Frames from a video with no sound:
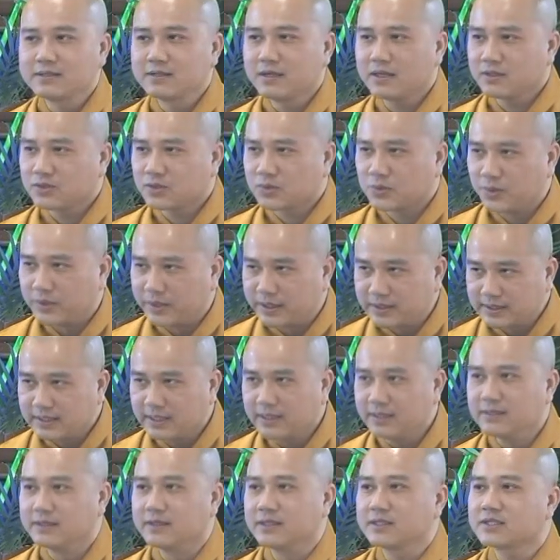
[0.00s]
sân đó,
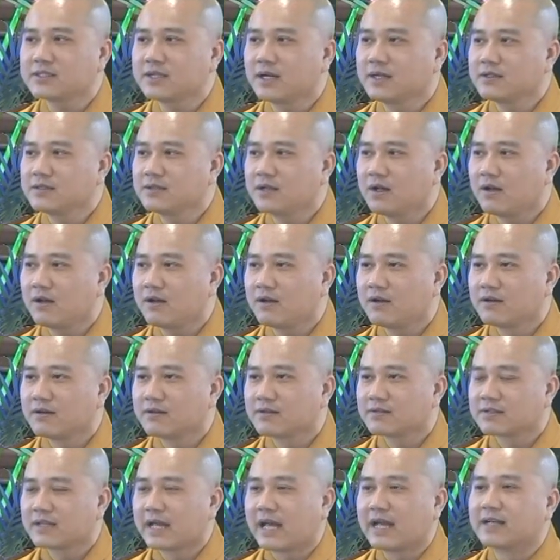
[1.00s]
chuyển cái lửa sân đó
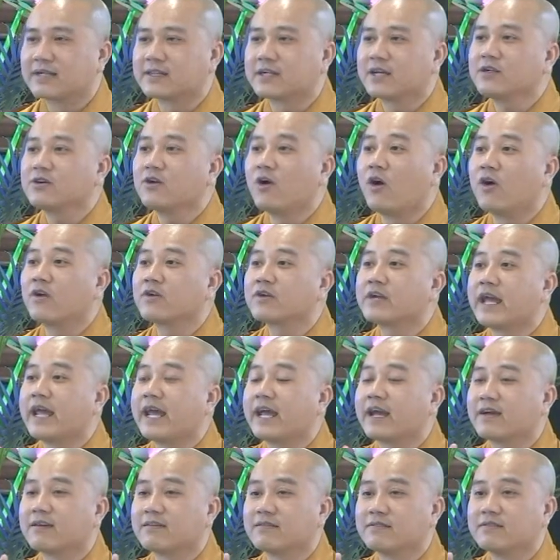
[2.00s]
thành cái ngọn
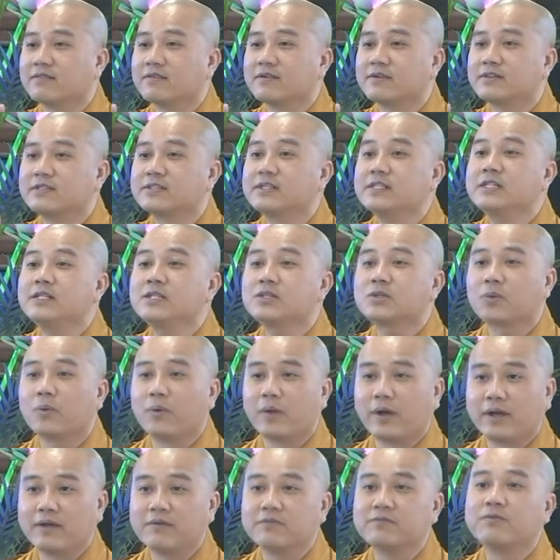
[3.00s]
đèn trí
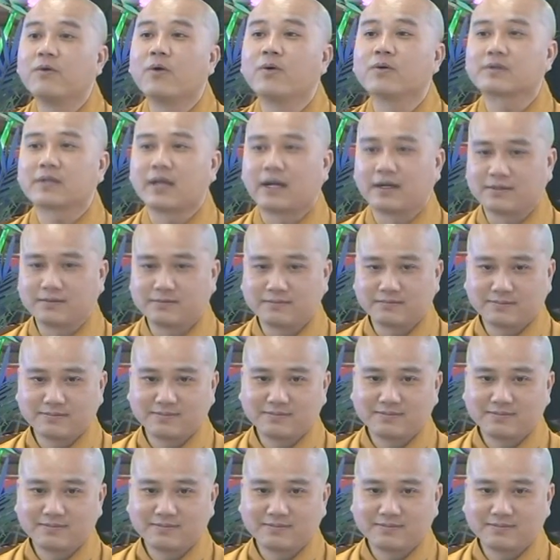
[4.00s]
tuệ vô tận.